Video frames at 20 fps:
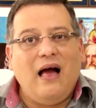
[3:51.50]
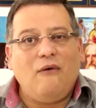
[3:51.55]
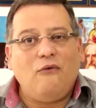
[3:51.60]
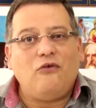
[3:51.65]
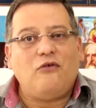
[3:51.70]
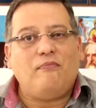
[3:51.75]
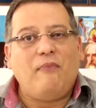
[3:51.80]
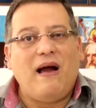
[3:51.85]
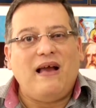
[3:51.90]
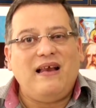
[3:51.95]

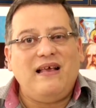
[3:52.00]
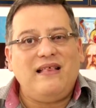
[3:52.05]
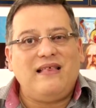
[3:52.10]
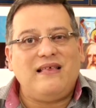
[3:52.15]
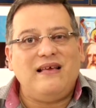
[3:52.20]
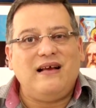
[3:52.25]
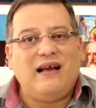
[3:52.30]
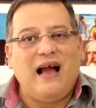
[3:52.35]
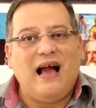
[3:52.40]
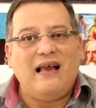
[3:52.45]
os
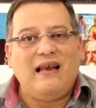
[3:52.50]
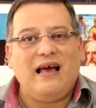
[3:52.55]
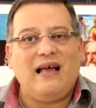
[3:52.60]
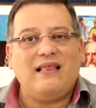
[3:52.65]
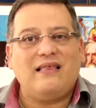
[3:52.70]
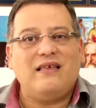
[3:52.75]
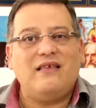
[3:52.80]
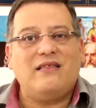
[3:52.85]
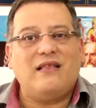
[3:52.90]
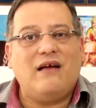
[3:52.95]
parentes
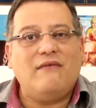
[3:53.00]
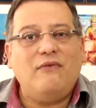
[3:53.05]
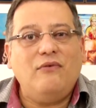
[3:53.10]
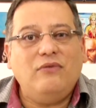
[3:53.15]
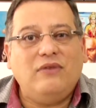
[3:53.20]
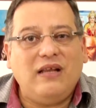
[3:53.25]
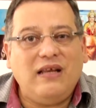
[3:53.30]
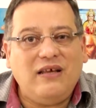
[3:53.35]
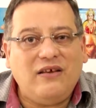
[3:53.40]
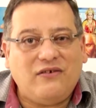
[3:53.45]
encarnados que estavam
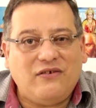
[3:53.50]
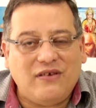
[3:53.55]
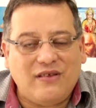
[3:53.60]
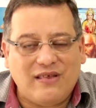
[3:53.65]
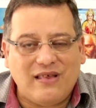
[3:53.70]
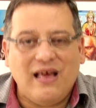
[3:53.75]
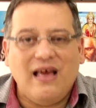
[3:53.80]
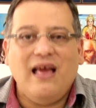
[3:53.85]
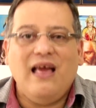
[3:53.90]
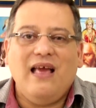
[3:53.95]

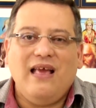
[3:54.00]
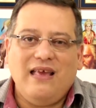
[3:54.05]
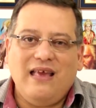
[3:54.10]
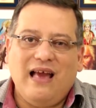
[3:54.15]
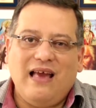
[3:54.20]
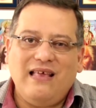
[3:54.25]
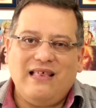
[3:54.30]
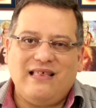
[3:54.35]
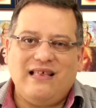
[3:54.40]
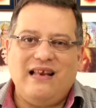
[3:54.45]
tristes.
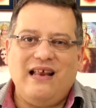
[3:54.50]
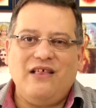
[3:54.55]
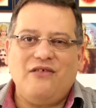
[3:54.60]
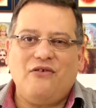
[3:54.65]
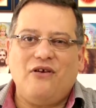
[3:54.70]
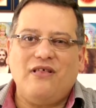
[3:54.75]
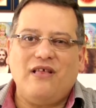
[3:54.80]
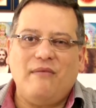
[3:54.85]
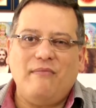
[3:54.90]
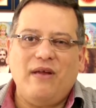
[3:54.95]
E aí,
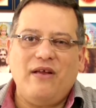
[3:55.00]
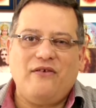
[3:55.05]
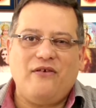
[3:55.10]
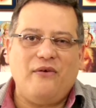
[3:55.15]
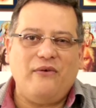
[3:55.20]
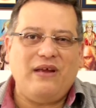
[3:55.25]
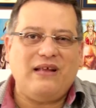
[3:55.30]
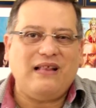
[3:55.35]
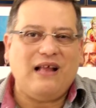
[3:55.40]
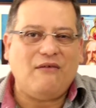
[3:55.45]
silenciosamente,
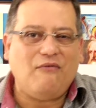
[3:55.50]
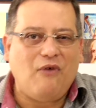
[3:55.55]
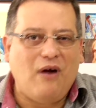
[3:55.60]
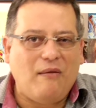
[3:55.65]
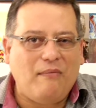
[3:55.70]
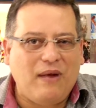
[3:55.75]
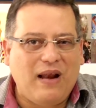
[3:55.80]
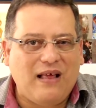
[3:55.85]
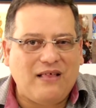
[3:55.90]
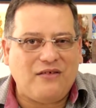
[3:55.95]
eu ia, dava um
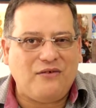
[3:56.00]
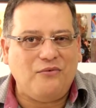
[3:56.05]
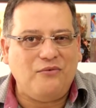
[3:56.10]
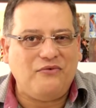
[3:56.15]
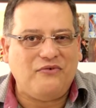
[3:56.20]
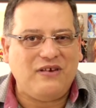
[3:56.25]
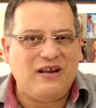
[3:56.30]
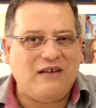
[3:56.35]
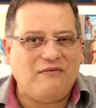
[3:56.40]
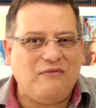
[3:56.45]
abraço em
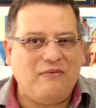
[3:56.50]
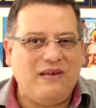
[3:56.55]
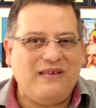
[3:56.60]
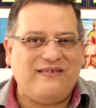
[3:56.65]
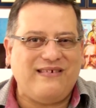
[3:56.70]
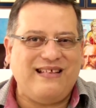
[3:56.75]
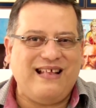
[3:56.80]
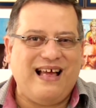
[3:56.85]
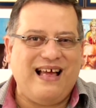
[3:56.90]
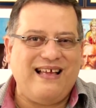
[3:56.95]
um, tirava uma
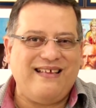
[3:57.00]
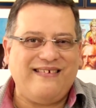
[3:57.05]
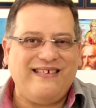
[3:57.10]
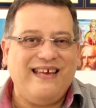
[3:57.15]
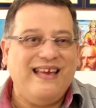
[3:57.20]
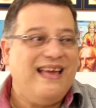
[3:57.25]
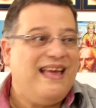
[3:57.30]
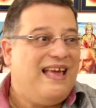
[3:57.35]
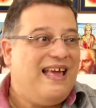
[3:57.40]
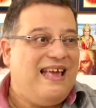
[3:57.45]
entidade.
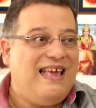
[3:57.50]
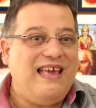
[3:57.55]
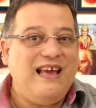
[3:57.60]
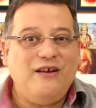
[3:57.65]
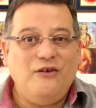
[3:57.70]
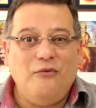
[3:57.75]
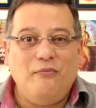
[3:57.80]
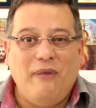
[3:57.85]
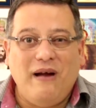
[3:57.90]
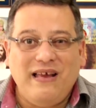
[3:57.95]

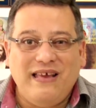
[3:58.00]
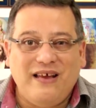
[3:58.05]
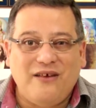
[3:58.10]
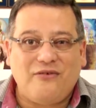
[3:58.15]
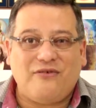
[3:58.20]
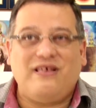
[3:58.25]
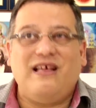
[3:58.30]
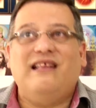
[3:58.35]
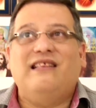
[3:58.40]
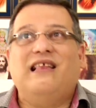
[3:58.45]
Ia no
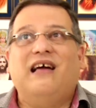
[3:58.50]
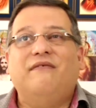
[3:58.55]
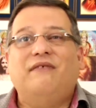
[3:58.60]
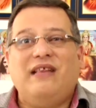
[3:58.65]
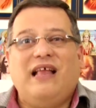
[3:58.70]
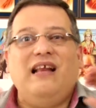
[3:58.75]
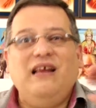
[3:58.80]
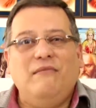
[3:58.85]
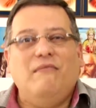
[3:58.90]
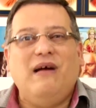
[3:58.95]
banheiro, sentava
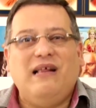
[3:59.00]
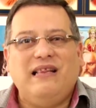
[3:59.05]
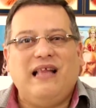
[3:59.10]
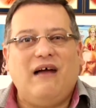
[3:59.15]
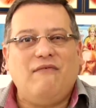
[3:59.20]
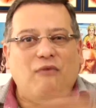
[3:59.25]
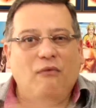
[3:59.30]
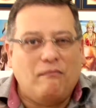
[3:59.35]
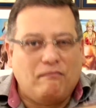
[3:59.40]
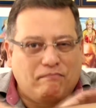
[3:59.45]
dali,
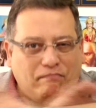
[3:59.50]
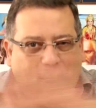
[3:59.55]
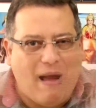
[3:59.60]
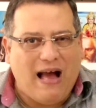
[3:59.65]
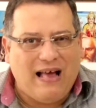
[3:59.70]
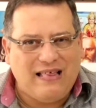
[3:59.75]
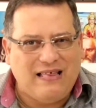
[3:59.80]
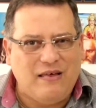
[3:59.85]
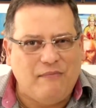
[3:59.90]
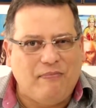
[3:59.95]
mandava um
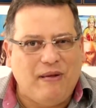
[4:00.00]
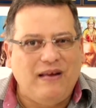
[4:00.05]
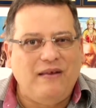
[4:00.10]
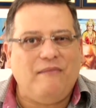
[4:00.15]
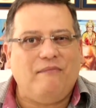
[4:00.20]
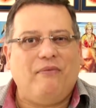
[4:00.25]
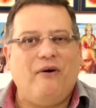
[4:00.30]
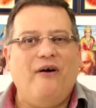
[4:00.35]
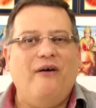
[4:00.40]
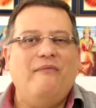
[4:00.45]
passe para
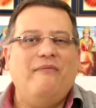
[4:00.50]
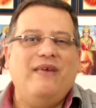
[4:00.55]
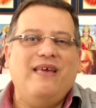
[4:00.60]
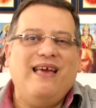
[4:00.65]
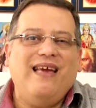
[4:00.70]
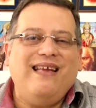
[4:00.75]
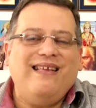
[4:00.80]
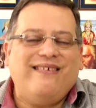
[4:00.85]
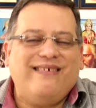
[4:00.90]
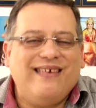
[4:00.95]
limpar o
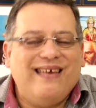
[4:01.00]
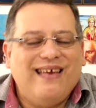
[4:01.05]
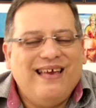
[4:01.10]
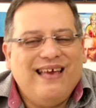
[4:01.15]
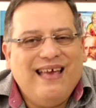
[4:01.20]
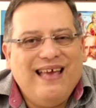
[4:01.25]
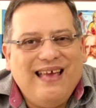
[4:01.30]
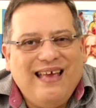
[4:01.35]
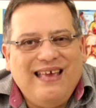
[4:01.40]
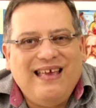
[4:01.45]
ambiente
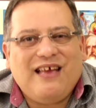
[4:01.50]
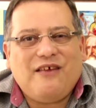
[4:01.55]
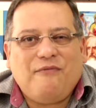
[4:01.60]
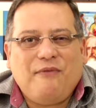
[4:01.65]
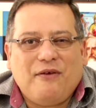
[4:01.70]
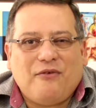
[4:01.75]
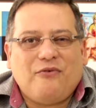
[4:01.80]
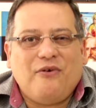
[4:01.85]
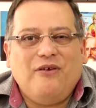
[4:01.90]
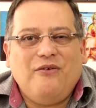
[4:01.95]
e as
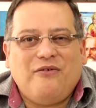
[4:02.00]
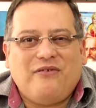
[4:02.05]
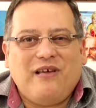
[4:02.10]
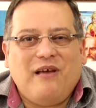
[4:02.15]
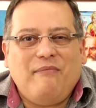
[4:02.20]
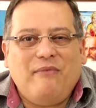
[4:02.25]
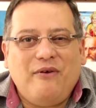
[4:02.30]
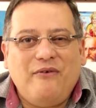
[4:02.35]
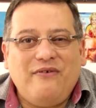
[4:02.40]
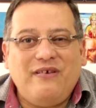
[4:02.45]
pessoas não
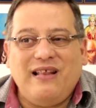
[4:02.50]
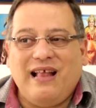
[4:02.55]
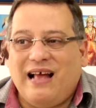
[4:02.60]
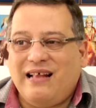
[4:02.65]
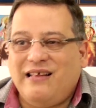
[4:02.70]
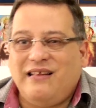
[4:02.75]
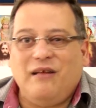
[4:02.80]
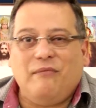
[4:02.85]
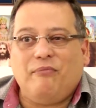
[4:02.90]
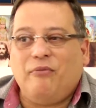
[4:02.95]
sabiam de
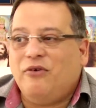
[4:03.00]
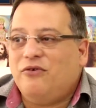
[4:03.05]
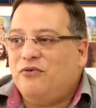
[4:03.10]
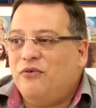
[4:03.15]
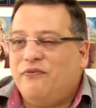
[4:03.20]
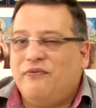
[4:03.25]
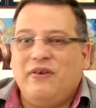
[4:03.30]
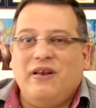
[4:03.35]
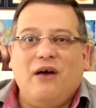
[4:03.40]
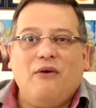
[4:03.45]
nada. E depois,
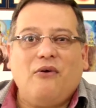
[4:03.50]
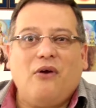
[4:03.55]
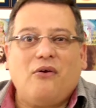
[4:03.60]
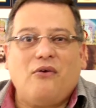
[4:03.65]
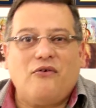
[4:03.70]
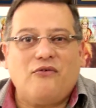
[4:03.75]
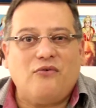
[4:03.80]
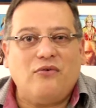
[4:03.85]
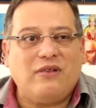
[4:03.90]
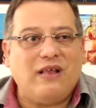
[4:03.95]
no final, o que,
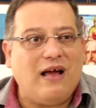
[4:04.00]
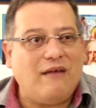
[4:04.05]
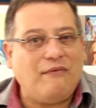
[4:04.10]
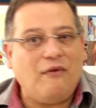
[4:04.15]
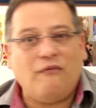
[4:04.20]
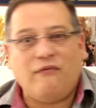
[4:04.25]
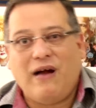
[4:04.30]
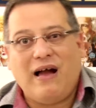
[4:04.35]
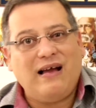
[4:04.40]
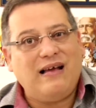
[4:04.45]
eu escutava?
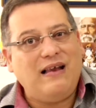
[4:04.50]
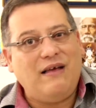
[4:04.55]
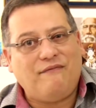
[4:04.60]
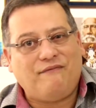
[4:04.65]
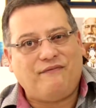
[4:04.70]
O Wagner é